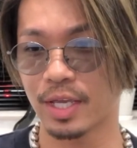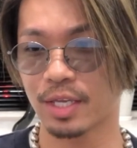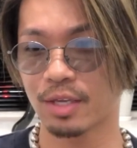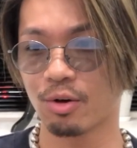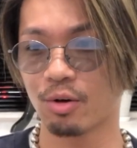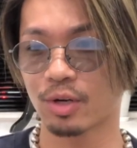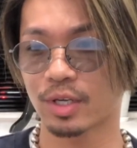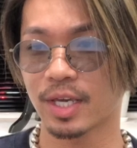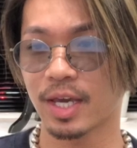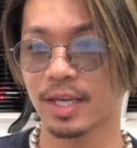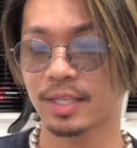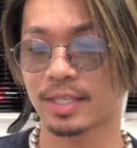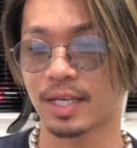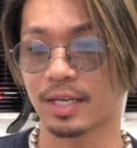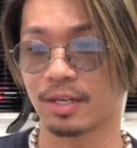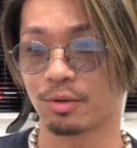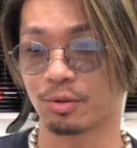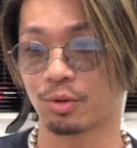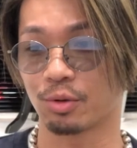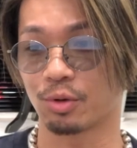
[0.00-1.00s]
業形態
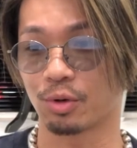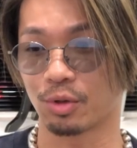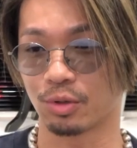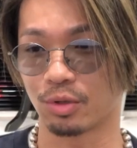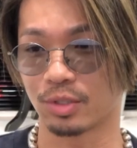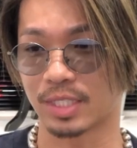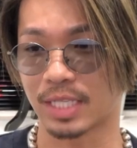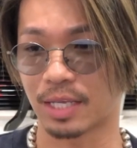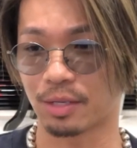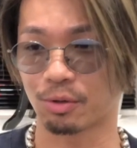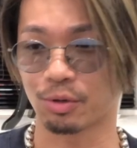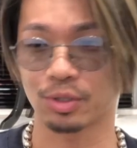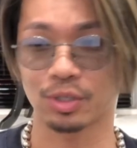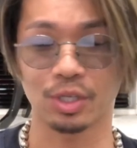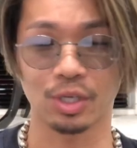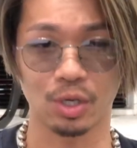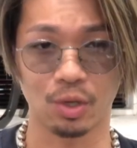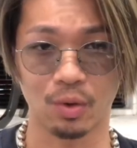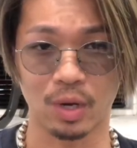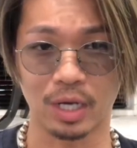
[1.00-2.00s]
のところの在庫って
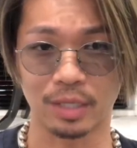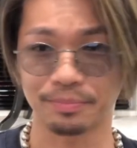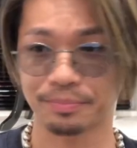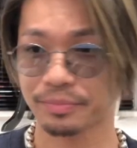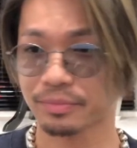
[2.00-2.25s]
いうのは